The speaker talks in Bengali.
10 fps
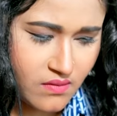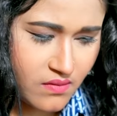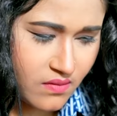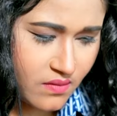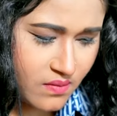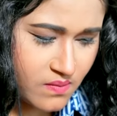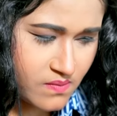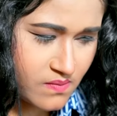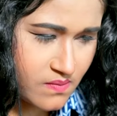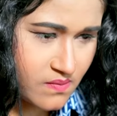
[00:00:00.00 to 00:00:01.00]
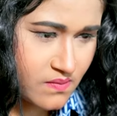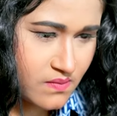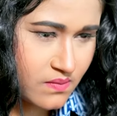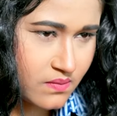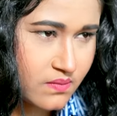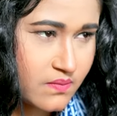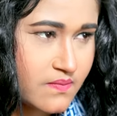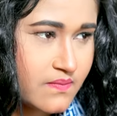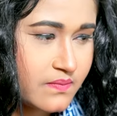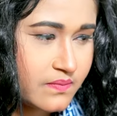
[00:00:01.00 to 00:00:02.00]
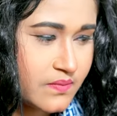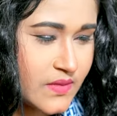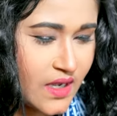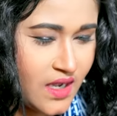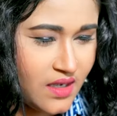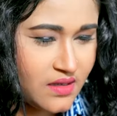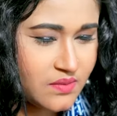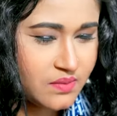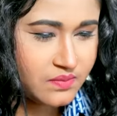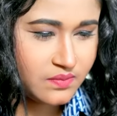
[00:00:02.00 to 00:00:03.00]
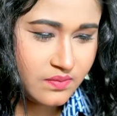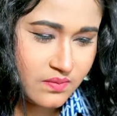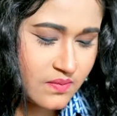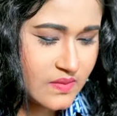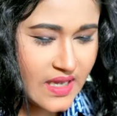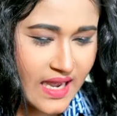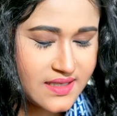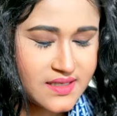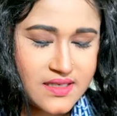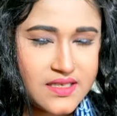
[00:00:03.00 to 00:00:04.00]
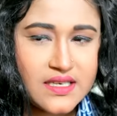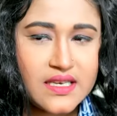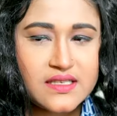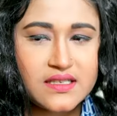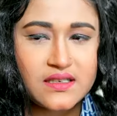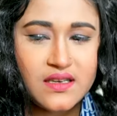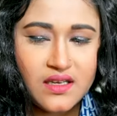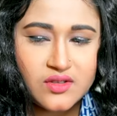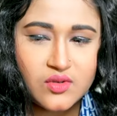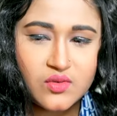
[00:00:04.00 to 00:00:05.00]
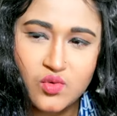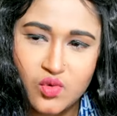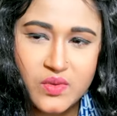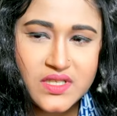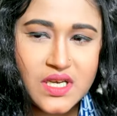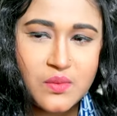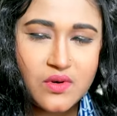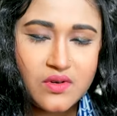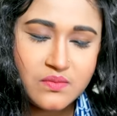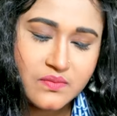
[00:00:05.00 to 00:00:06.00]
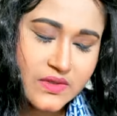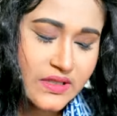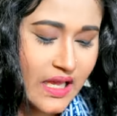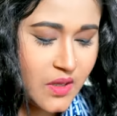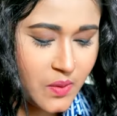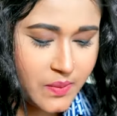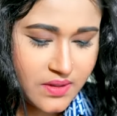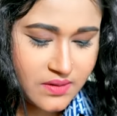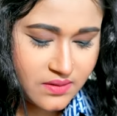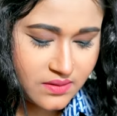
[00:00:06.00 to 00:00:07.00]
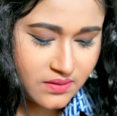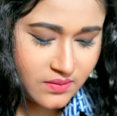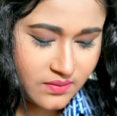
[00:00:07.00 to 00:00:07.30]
অপুর রাগ দেখে জেনি নিজেকে ঠিক রাখতে না পেরে বলল আচ্ছা ঠিক আছে তুমি যা বলো তাই হবে অপু একদম খুশিতে